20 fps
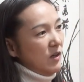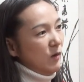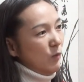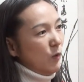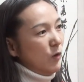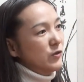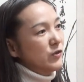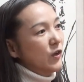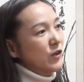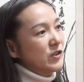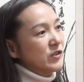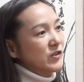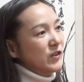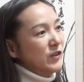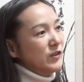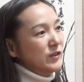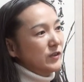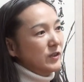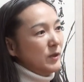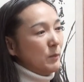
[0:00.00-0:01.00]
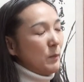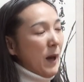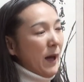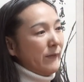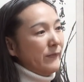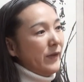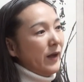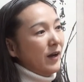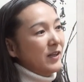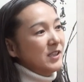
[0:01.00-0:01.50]
원서를 썼는데
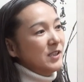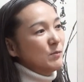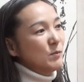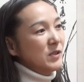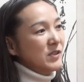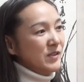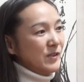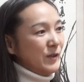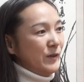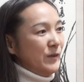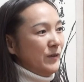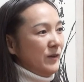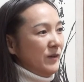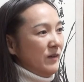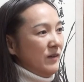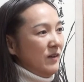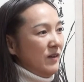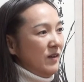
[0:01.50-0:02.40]
반대가 힘했어요.